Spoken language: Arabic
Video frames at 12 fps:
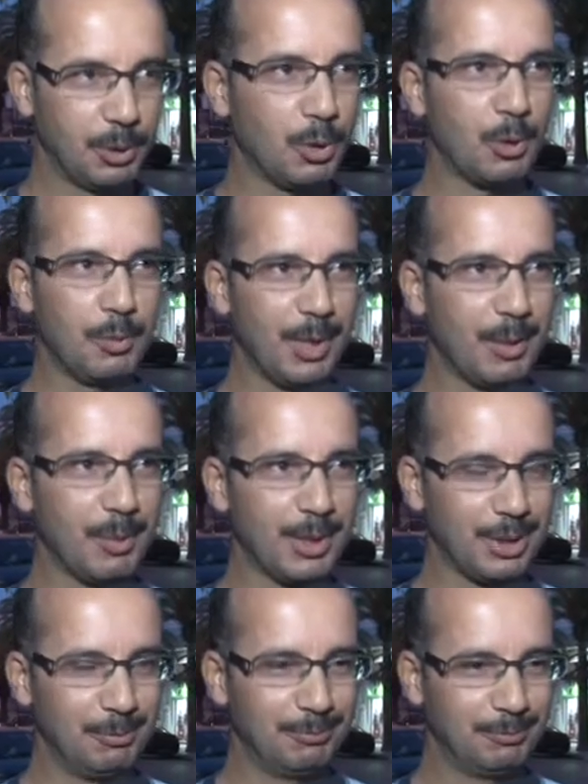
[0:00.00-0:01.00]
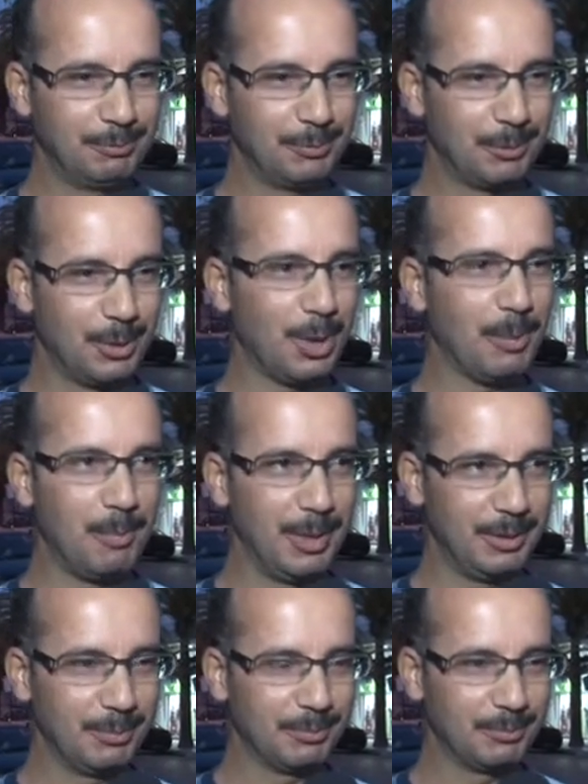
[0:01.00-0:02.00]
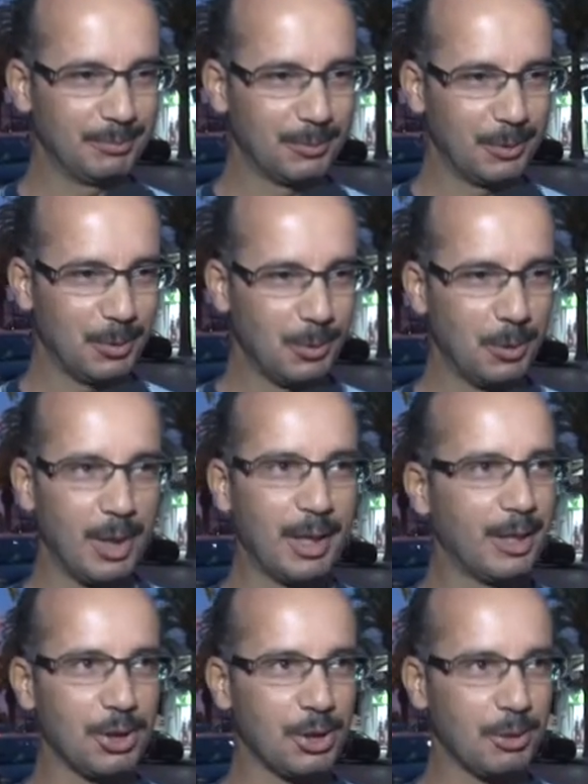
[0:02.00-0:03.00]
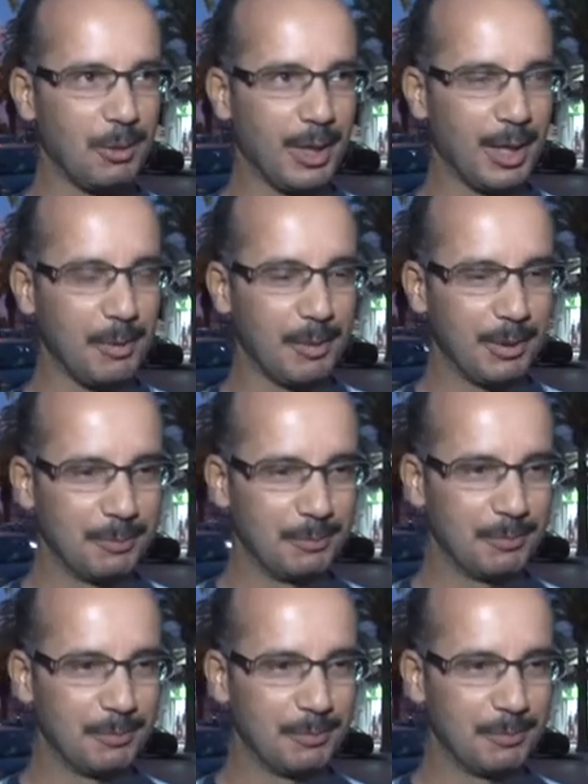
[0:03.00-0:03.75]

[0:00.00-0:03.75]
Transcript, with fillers: مغروم بها برشا ونحبها وهذاك عشقي وغرامي